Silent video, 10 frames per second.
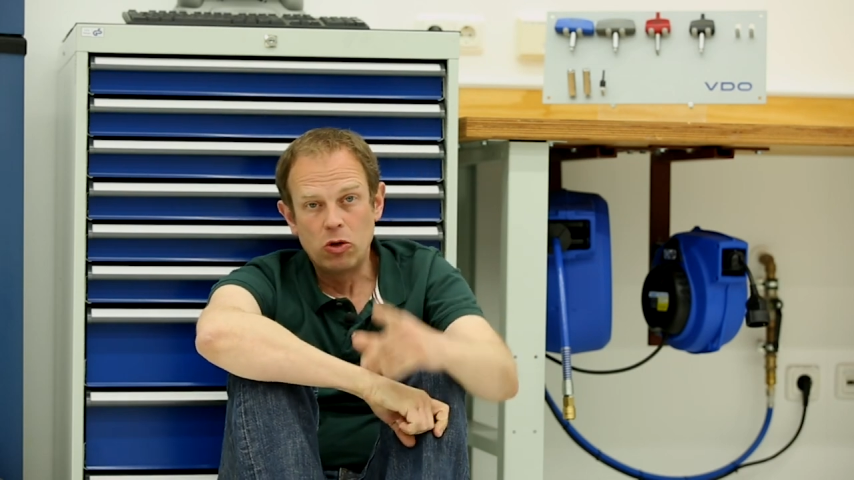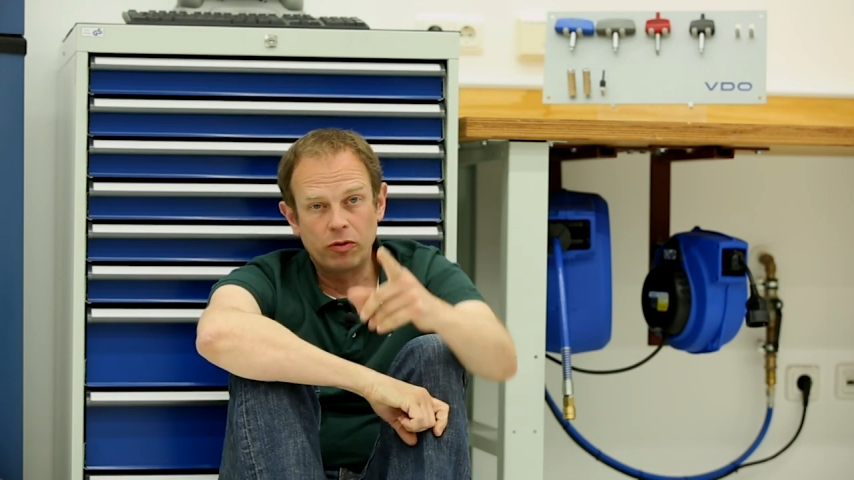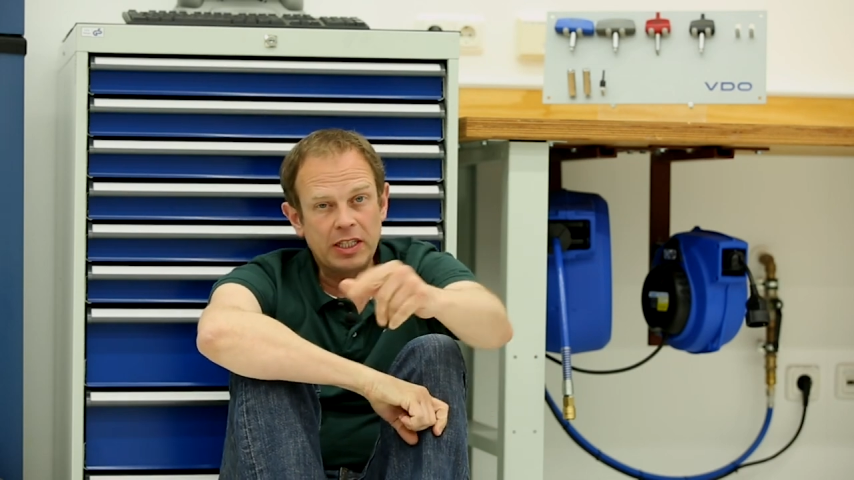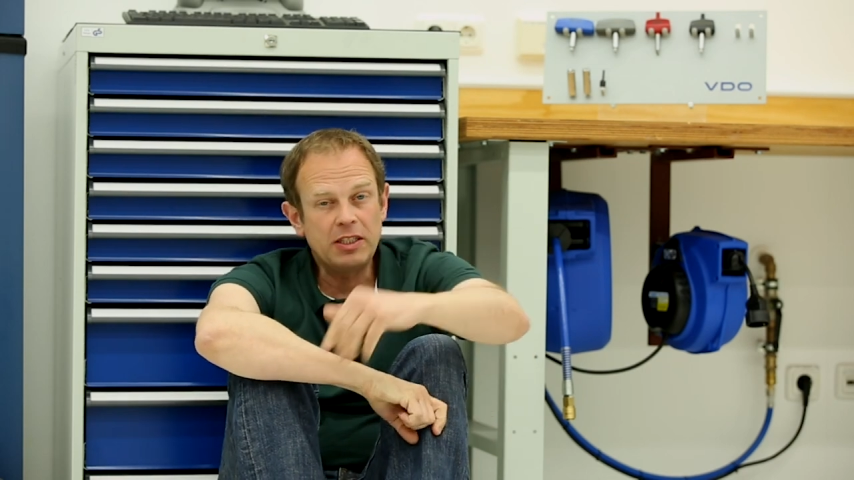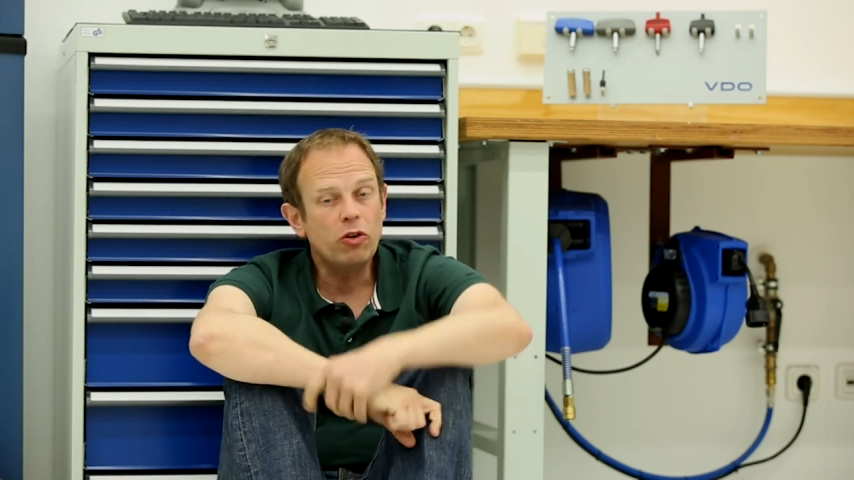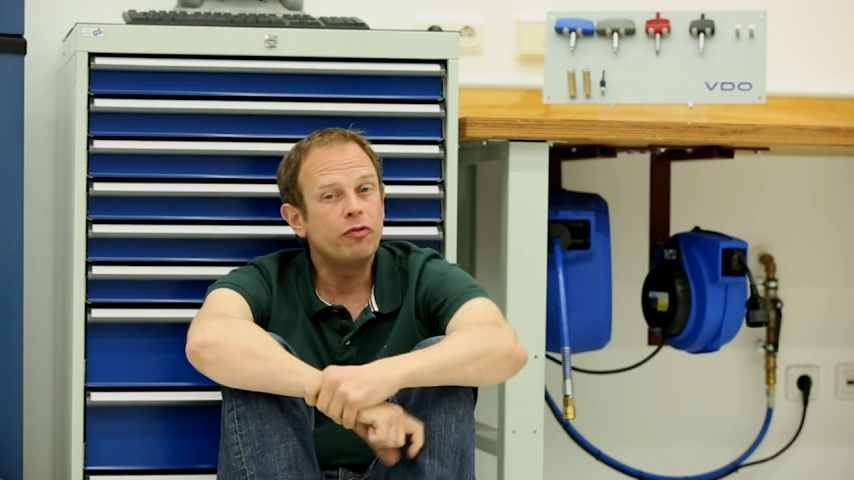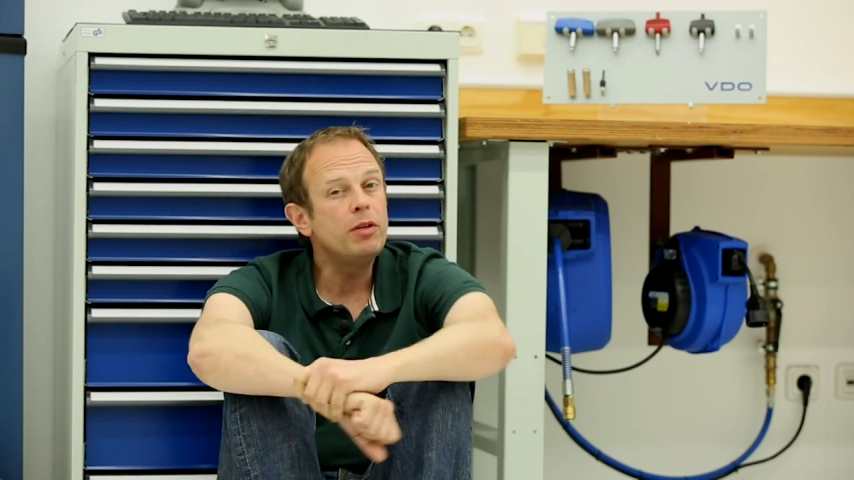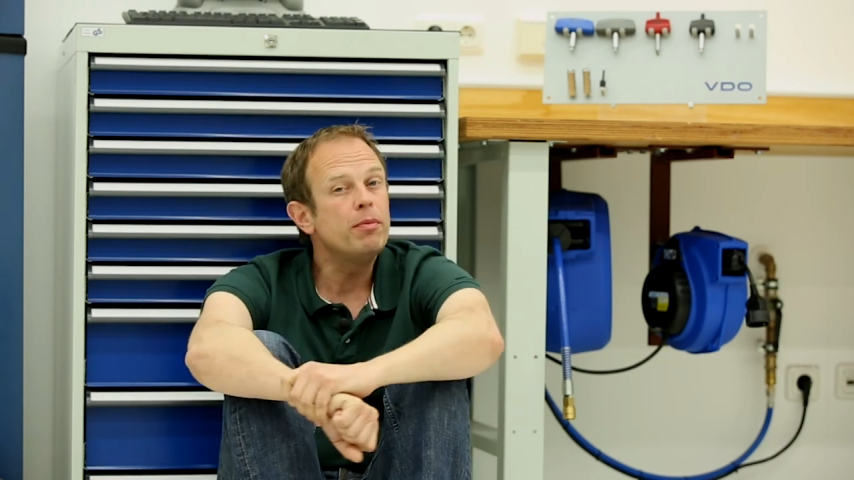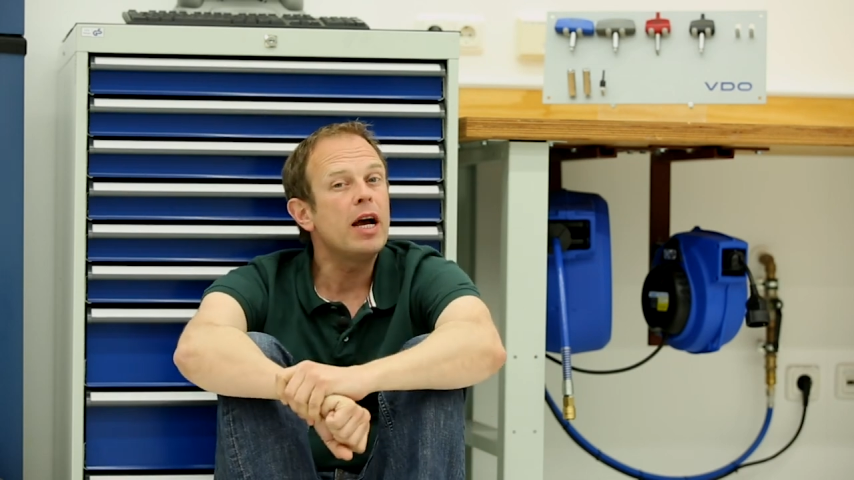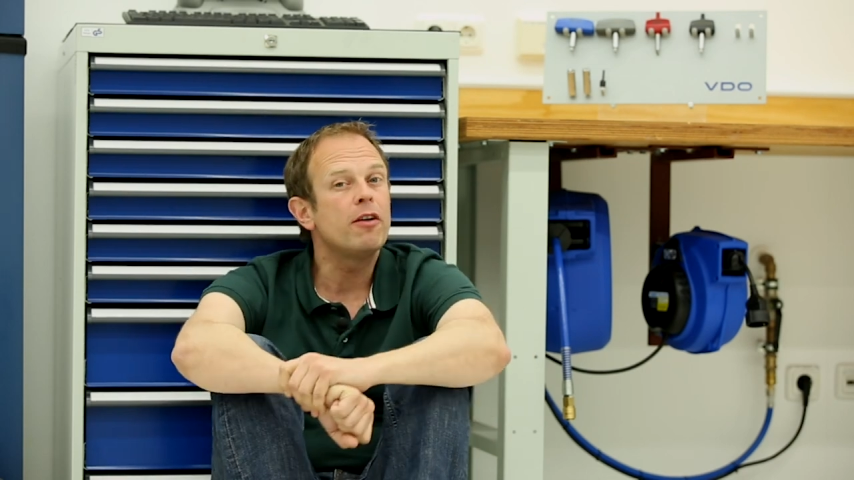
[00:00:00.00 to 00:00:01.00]
Und wenn Sie noch
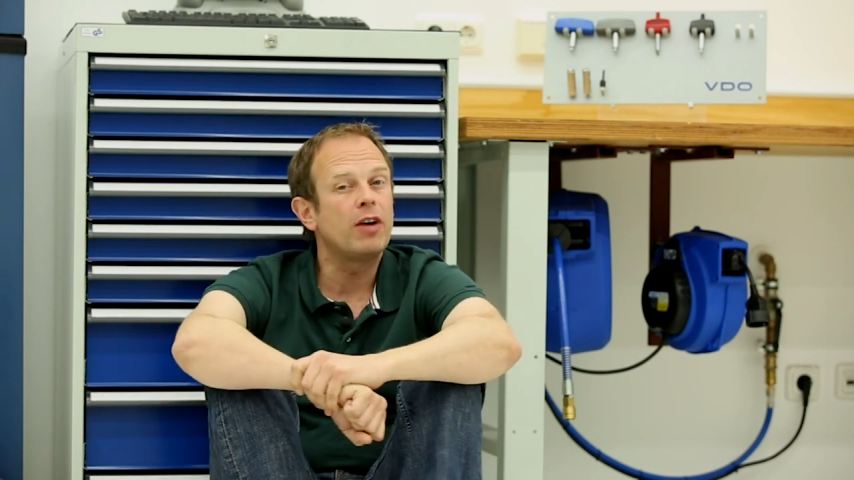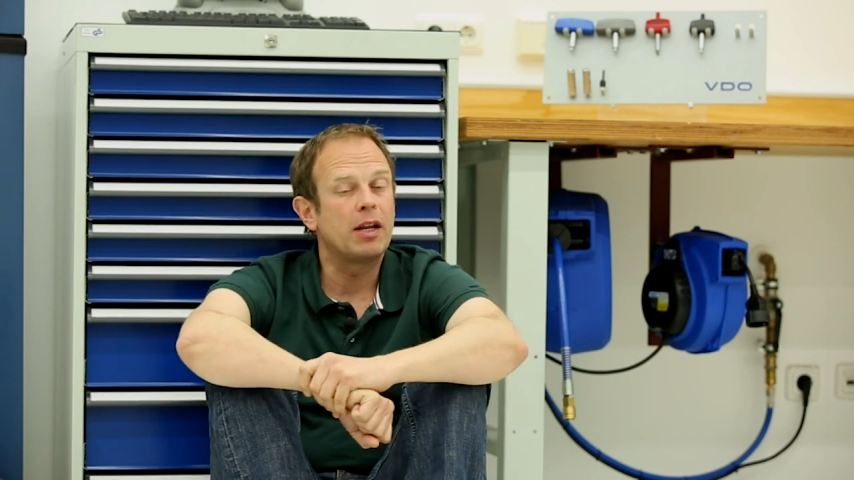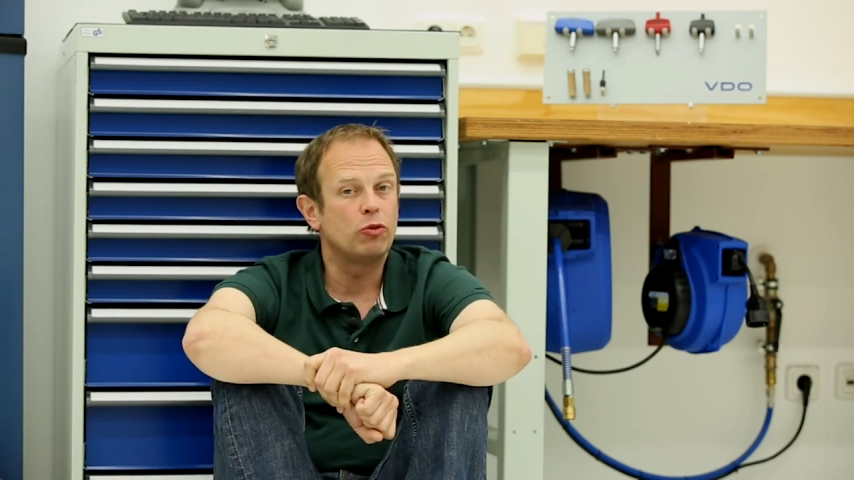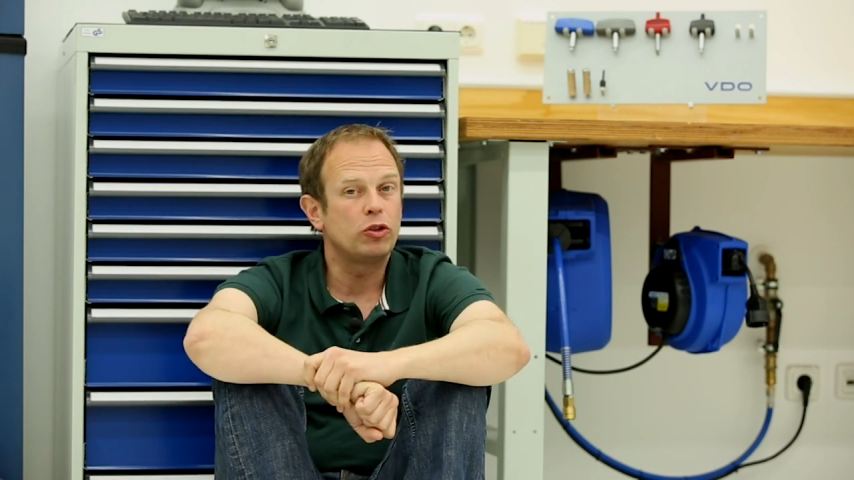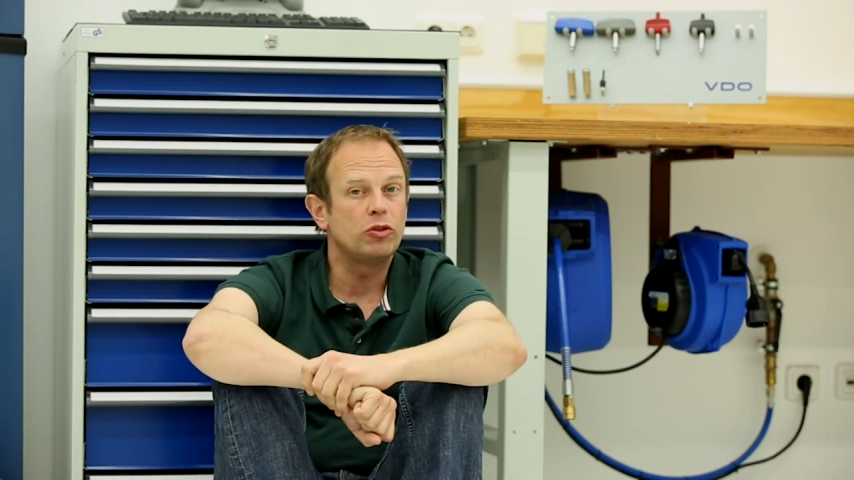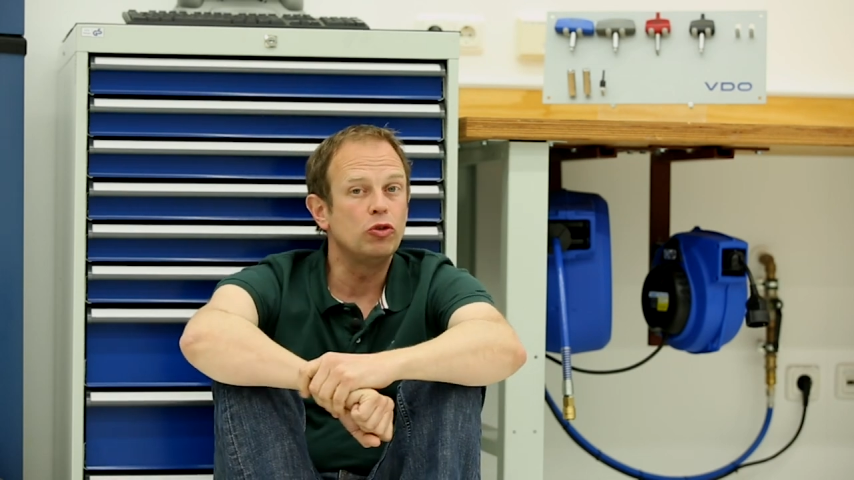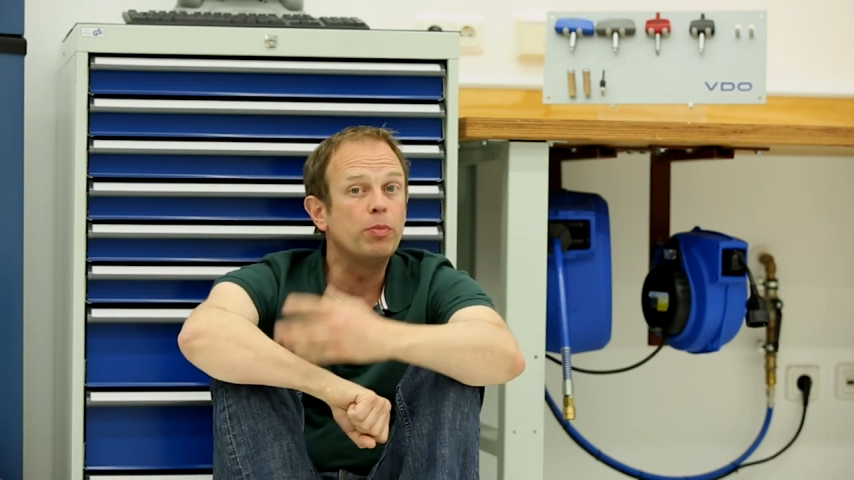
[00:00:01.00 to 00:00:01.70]
viel mehr erfahren möchten